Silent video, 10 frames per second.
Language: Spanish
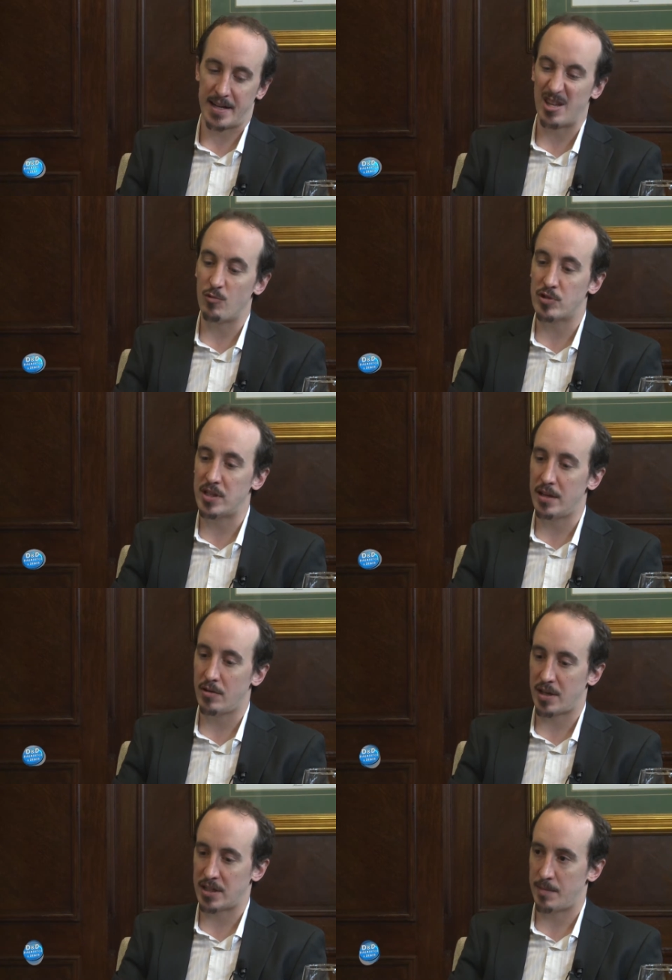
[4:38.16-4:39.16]
reducir
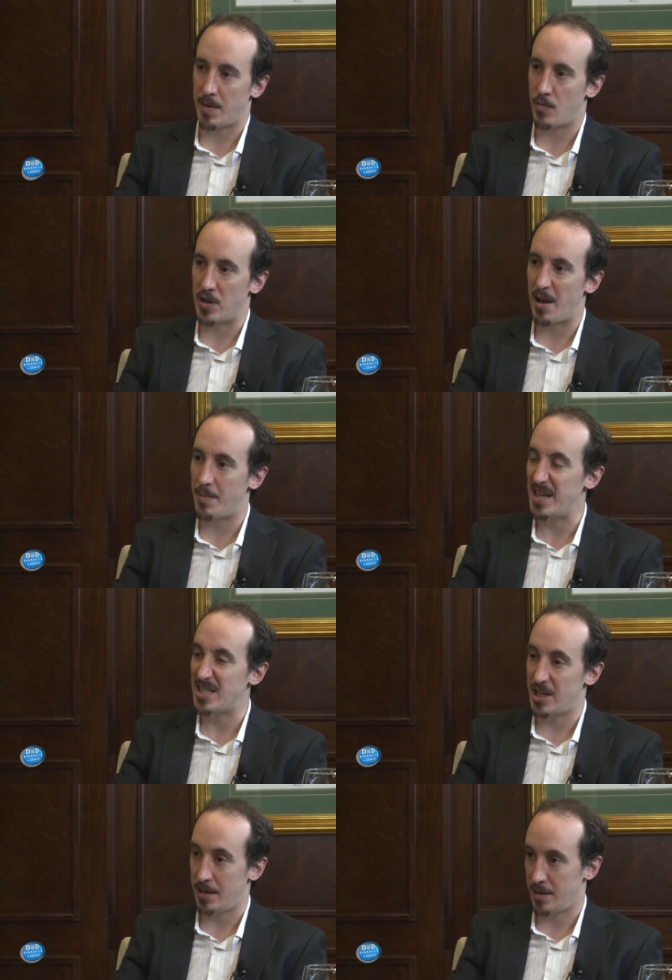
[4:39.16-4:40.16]
lo que llamamos la
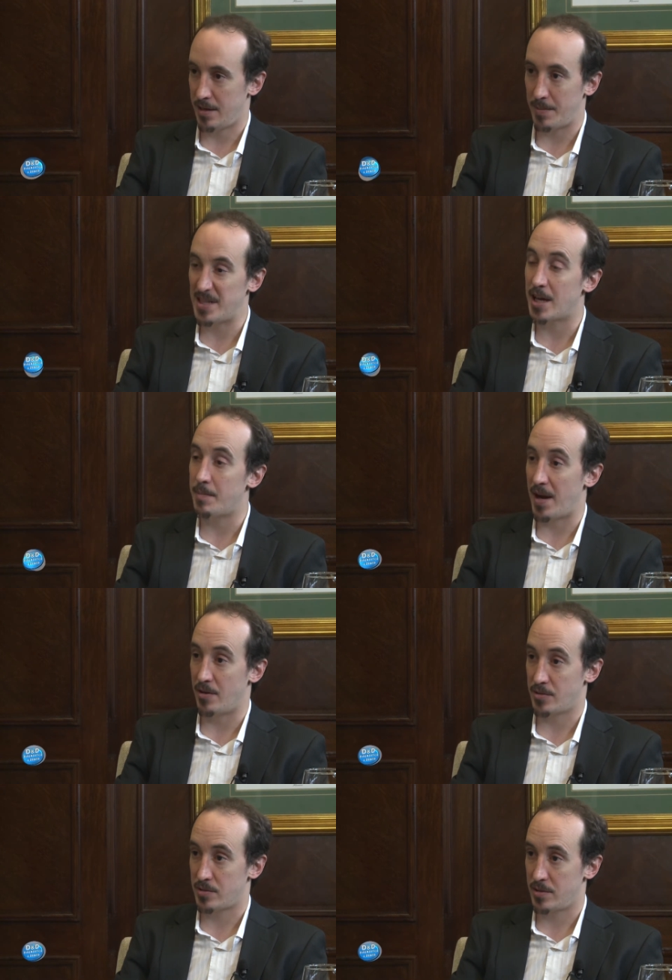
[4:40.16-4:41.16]
brecha, la brecha de
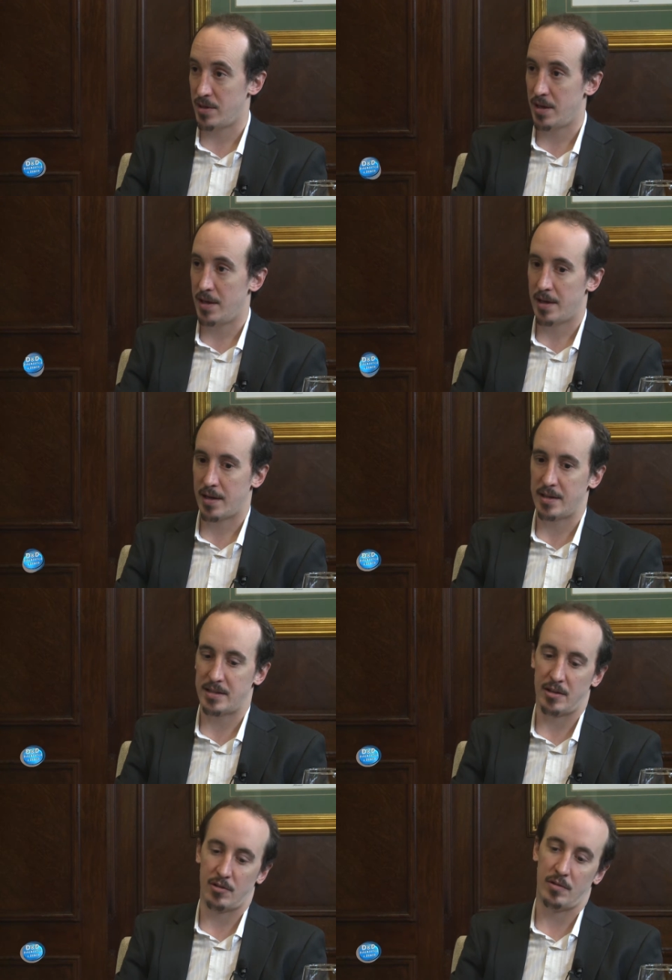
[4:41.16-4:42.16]
pagos. ¿Qué es
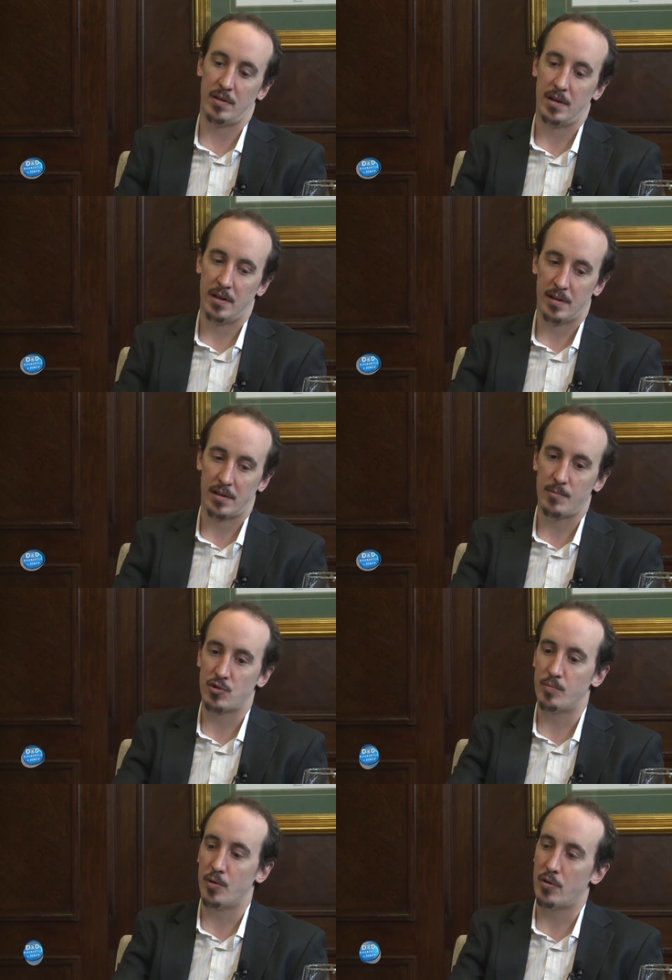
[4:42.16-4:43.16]
esto? Estamos
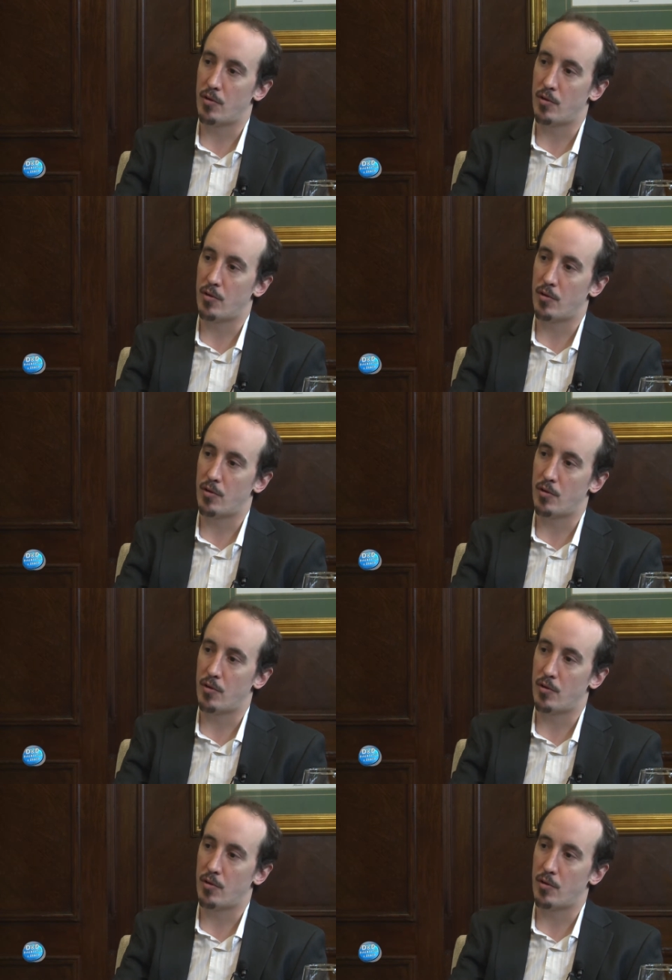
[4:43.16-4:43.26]
un poco